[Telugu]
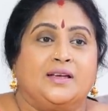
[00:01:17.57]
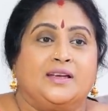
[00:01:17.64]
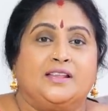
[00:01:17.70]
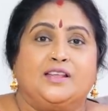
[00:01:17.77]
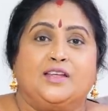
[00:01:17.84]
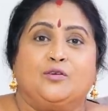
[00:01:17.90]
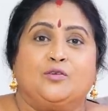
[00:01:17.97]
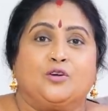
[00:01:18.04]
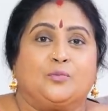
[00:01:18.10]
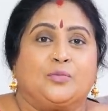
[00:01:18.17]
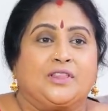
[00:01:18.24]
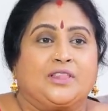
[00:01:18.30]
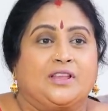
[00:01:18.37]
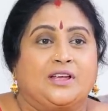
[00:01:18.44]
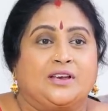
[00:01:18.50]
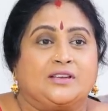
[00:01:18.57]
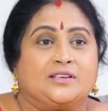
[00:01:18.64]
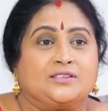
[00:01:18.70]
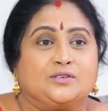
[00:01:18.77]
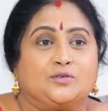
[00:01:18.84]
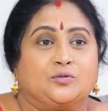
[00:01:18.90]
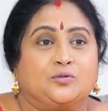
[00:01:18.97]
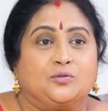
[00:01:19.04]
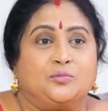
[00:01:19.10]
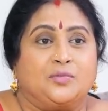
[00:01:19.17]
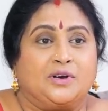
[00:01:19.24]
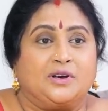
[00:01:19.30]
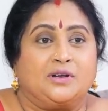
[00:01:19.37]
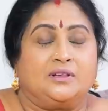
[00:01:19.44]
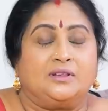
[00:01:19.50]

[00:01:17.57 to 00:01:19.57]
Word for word: ఇదే ఒక పెద్ద ఆర్టిస్టు మన